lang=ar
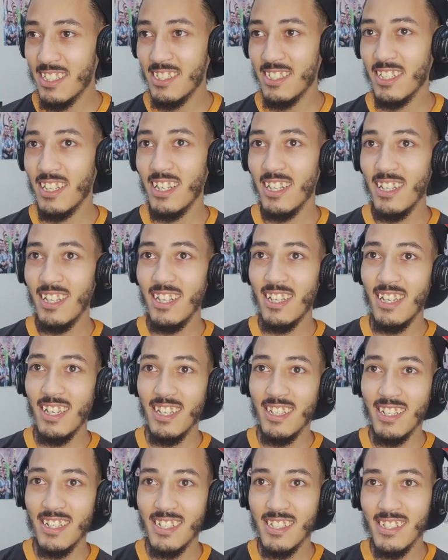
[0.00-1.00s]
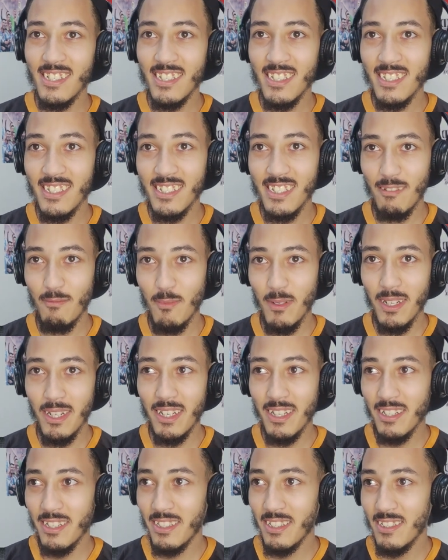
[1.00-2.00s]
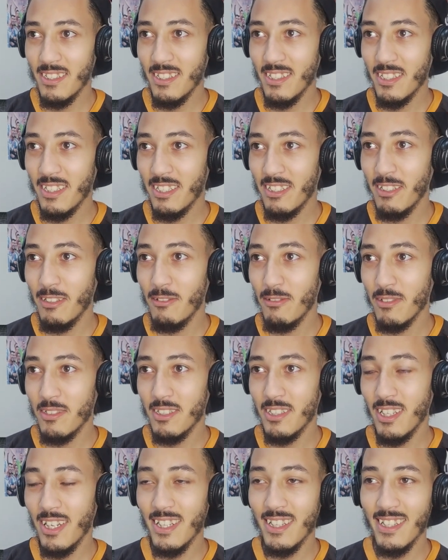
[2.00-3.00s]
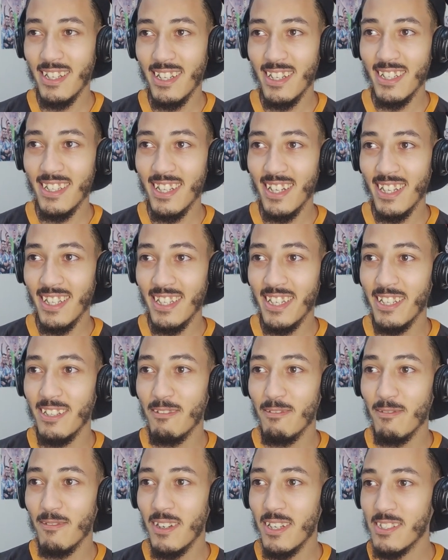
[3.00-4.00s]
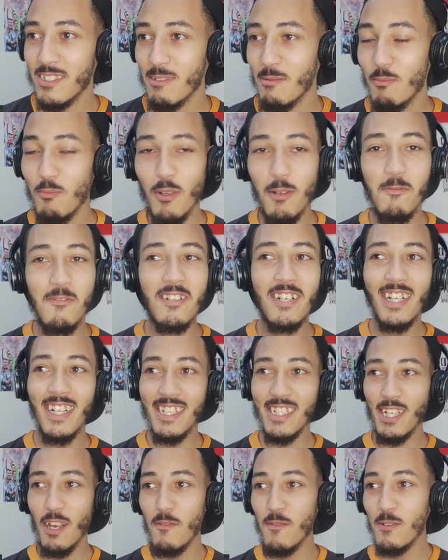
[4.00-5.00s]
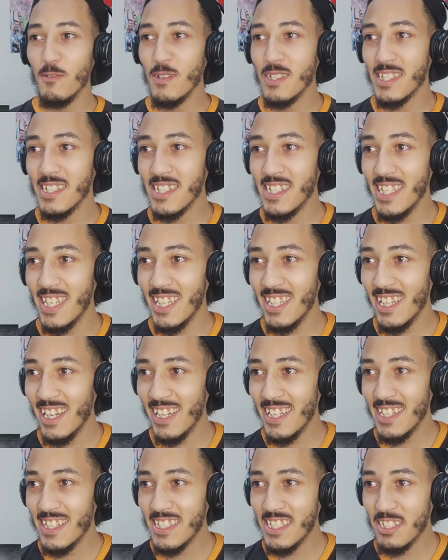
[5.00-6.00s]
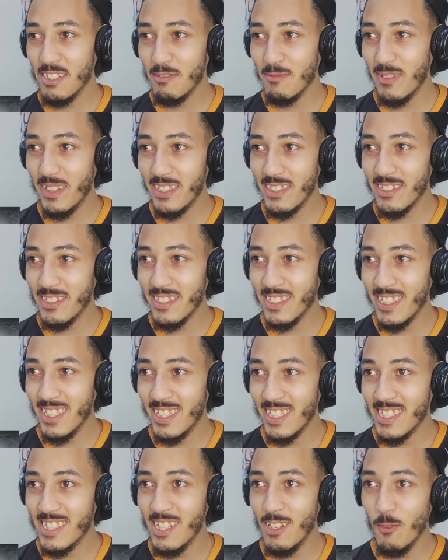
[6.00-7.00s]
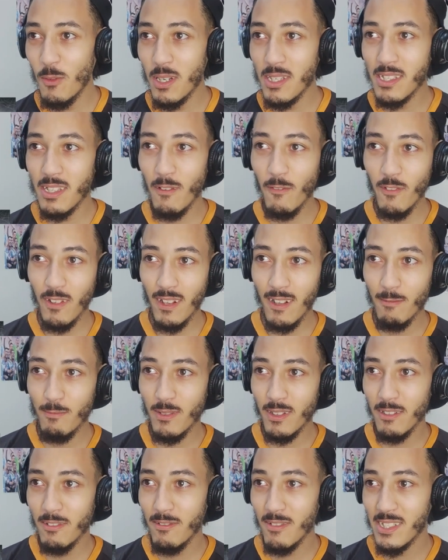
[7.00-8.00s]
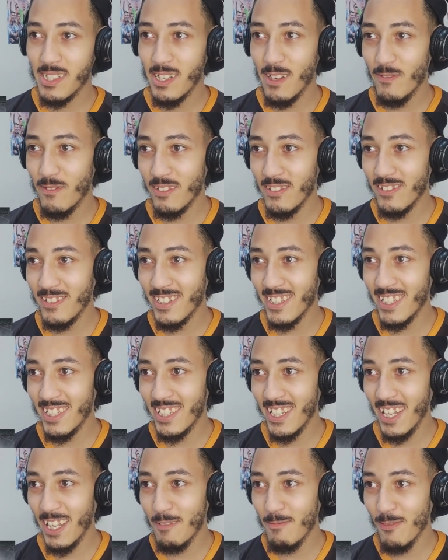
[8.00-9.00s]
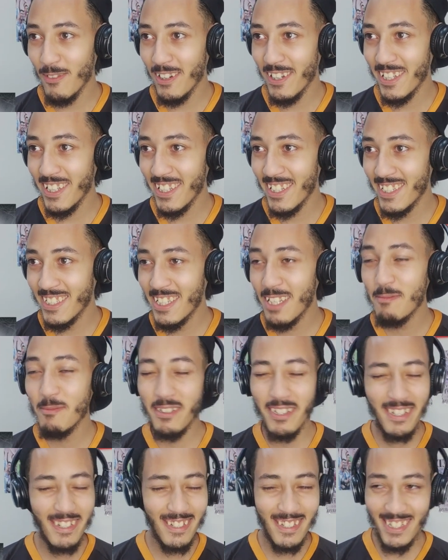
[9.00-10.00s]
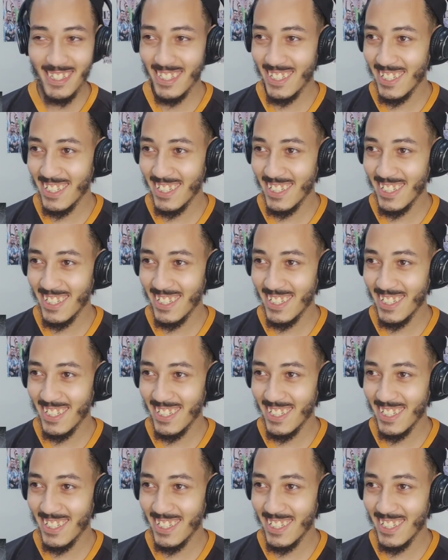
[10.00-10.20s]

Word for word: حيتي قال لي هذيك الشيء زعما كيلو طارق غير كيلواتو المهم كنت عارف الوزن ديالها هي جاوباتو هنا داكشي وزنه في الراب راه وزنه في الكتله ديم بوي ديم جير